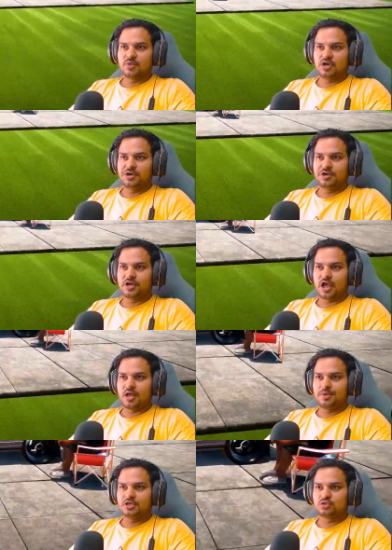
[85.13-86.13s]
बाकी
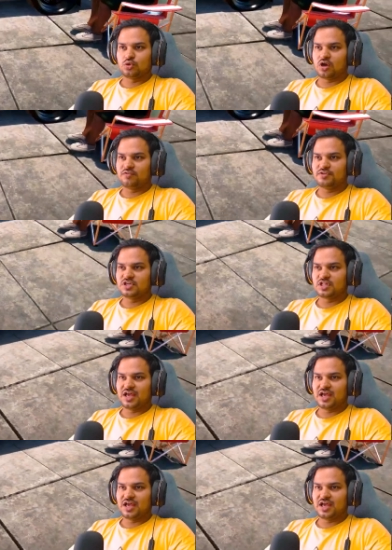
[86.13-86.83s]
डैमेज तो काफ़ी ज़्यादा है